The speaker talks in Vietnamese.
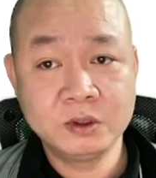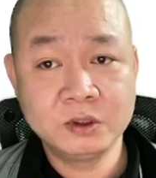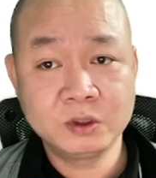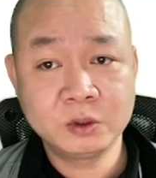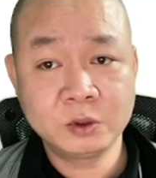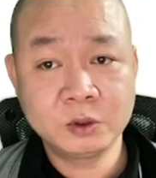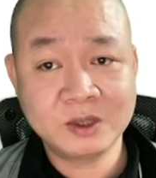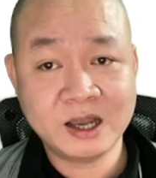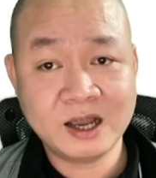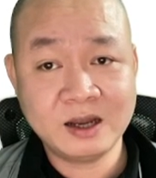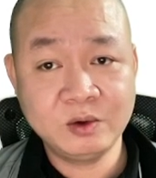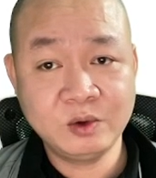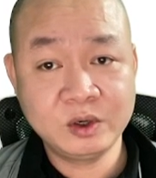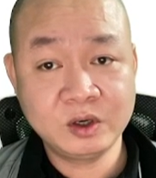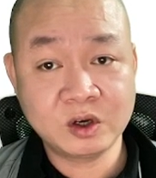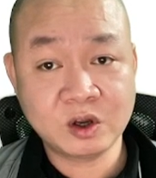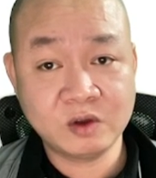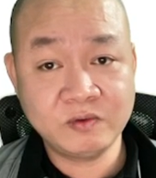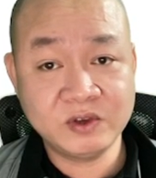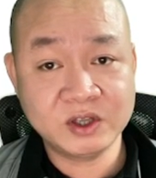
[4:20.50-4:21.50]
Chúng ta
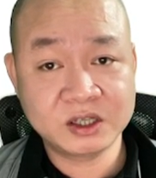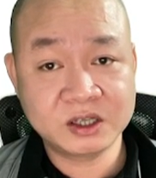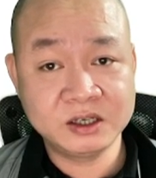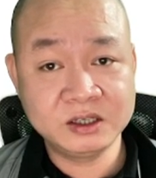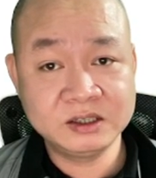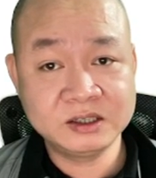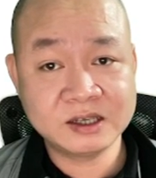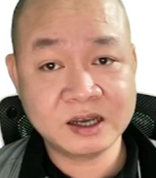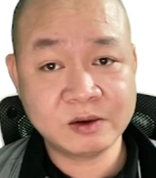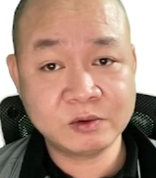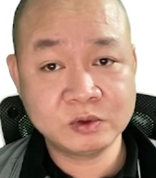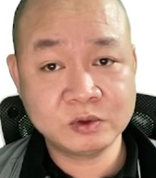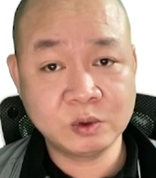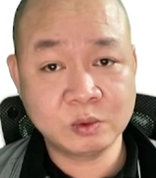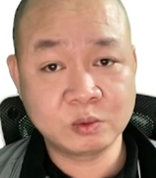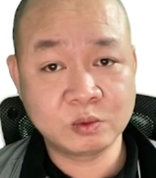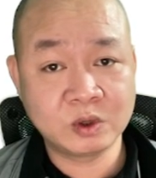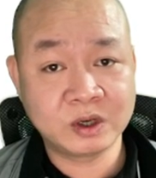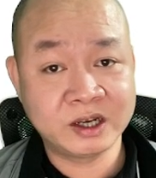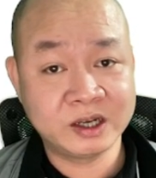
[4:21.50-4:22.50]
luôn nói về tính giáo
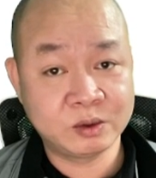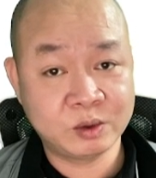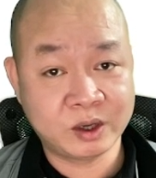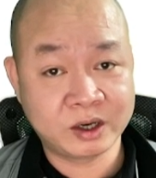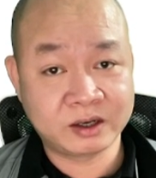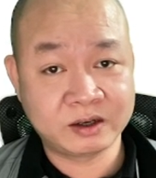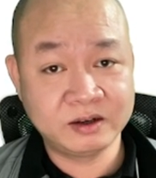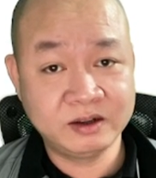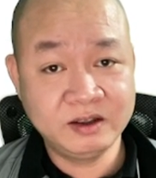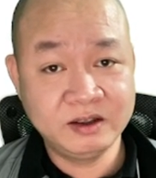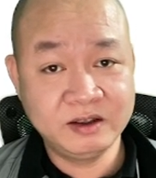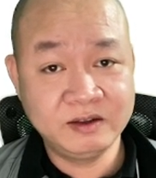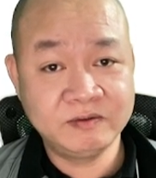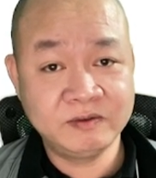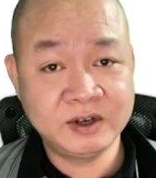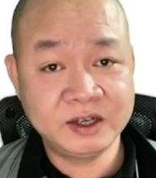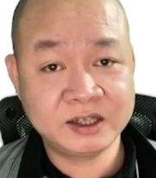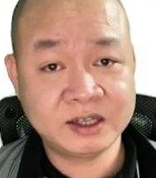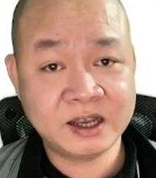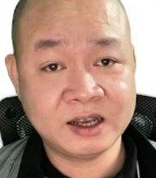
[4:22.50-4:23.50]
dục của nghệ thuật,
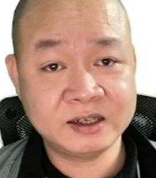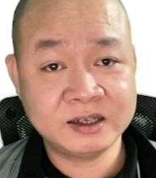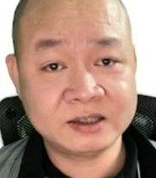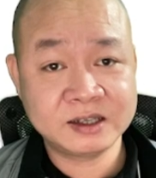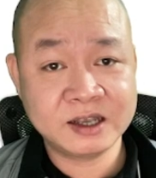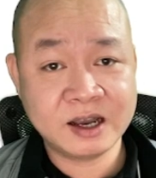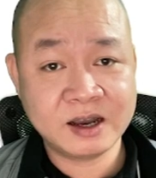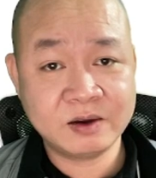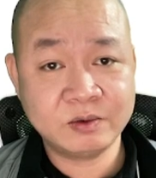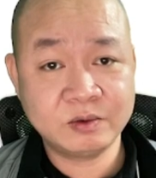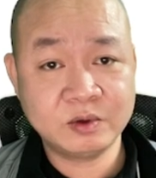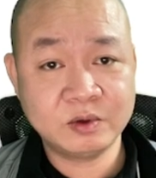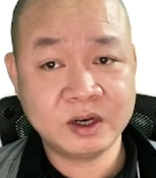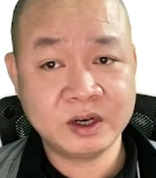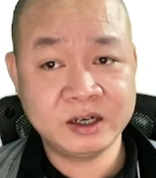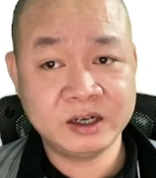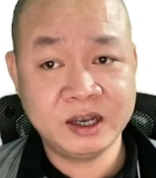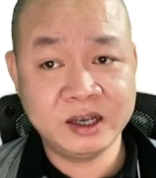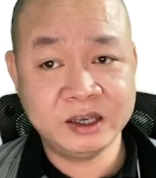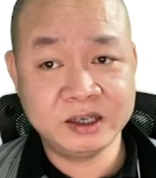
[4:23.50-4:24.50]
vậy tại sao
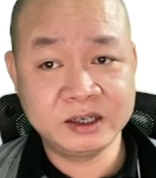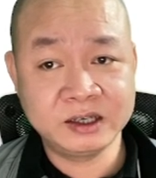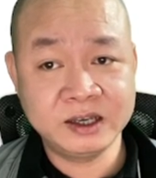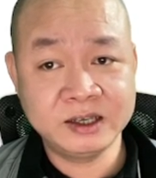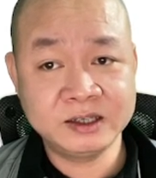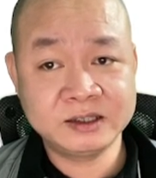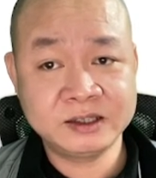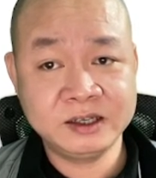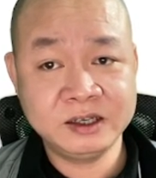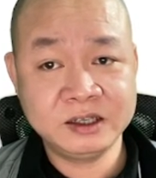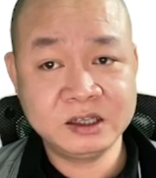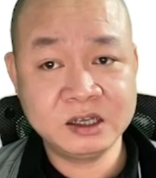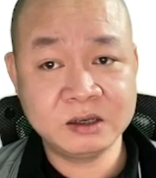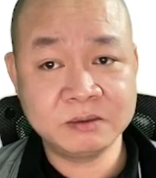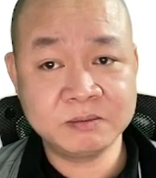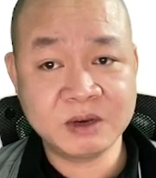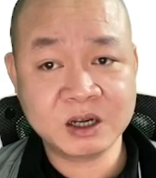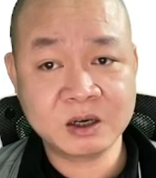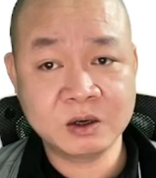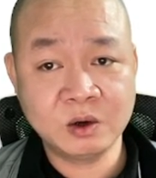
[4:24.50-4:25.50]
lại đẩy nghệ sĩ
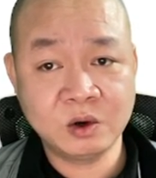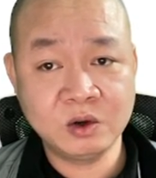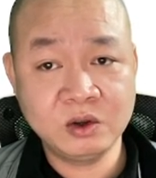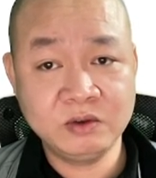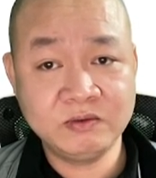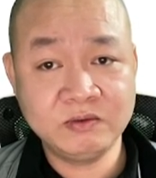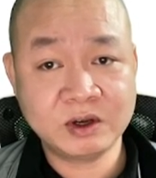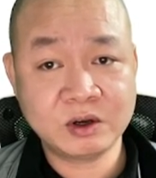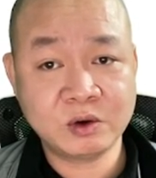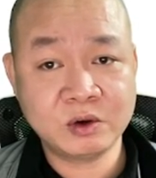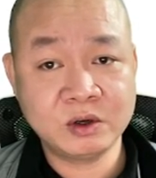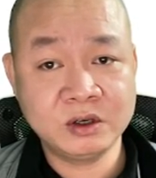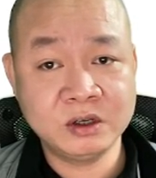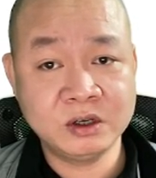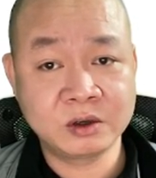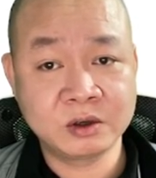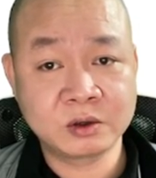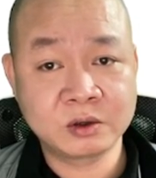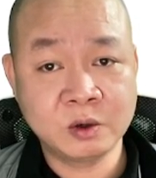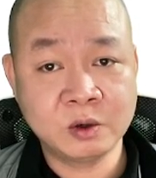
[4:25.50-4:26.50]
từng mắc lỗi vào con
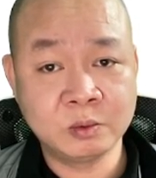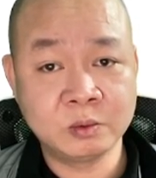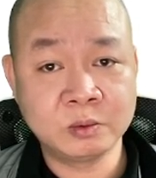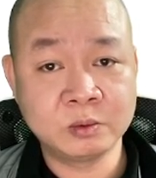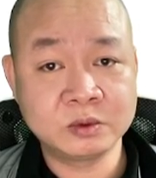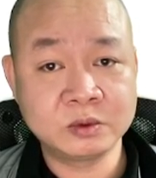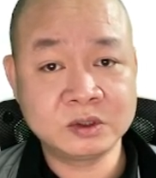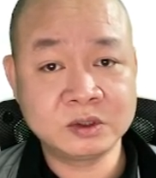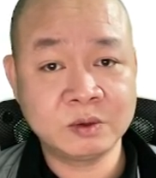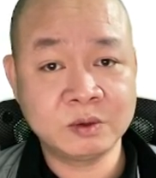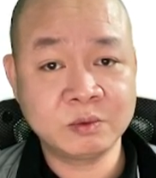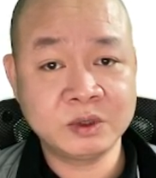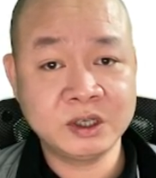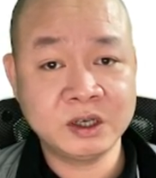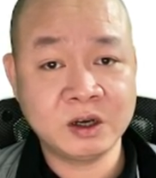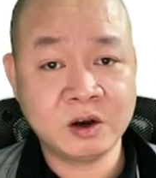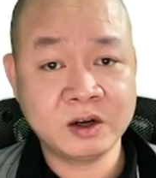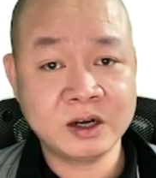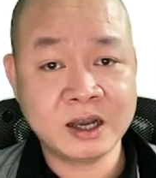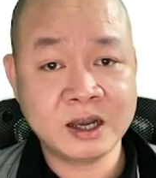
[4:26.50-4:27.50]
đường cùng trong khi
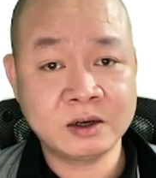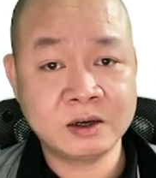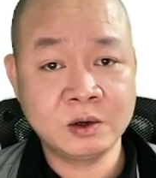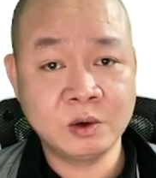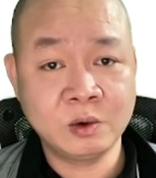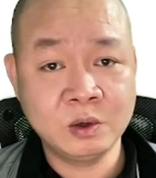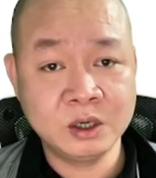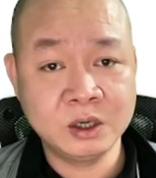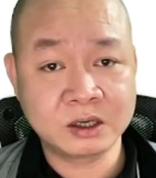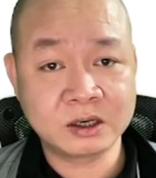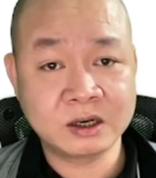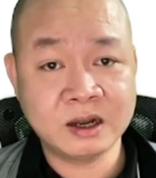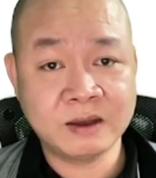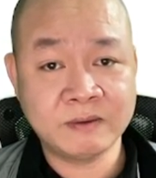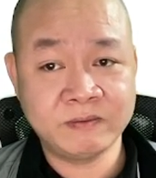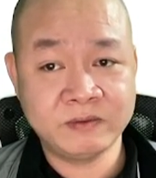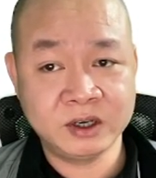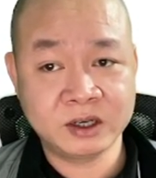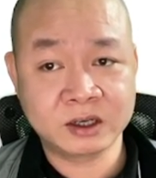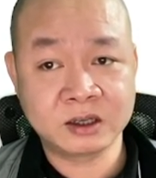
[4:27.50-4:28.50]
họ đang nỗ lực
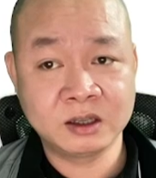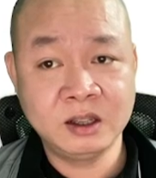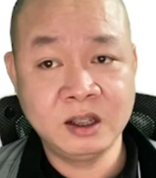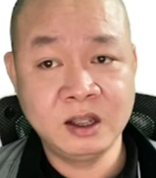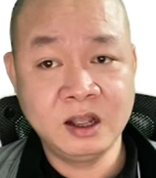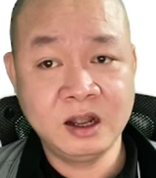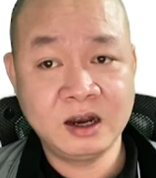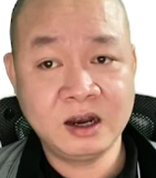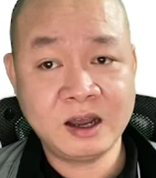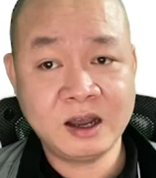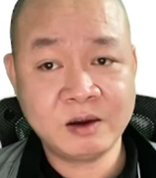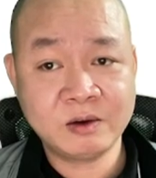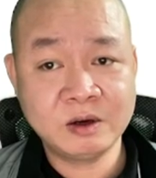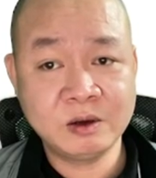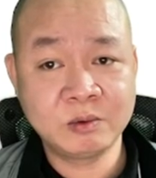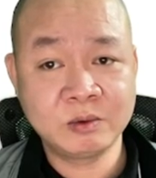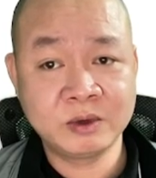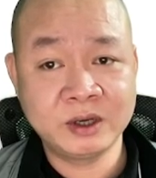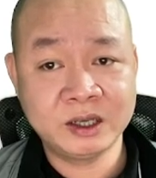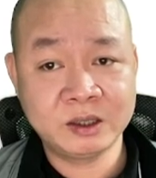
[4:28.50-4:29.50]
làm việc, lao
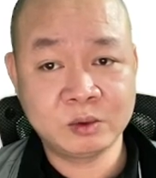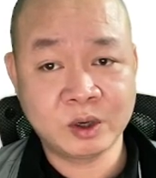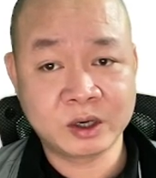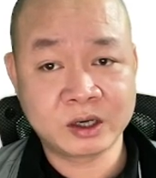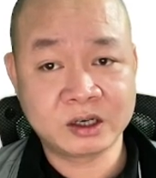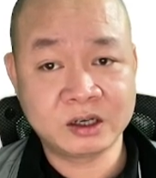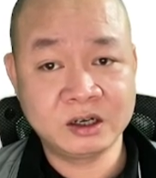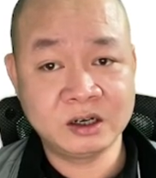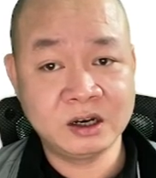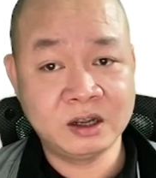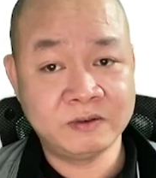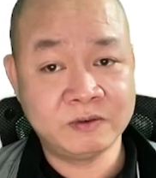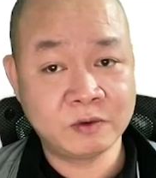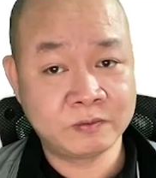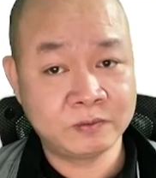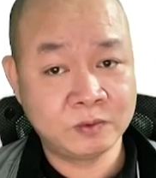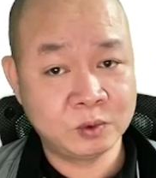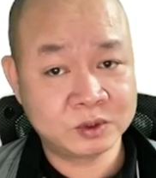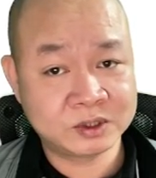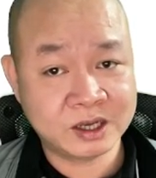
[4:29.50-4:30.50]
động nghệ thuật để
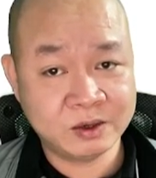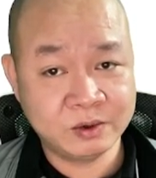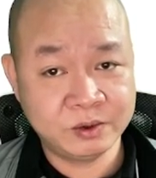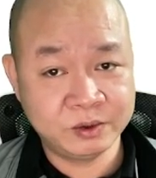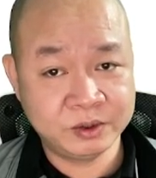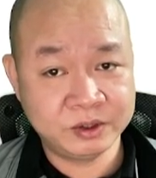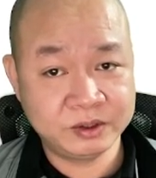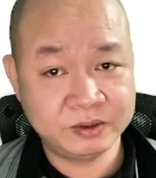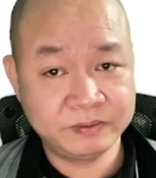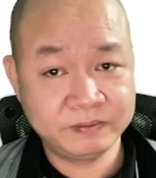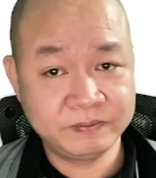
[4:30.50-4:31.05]
phục vụ xã hội?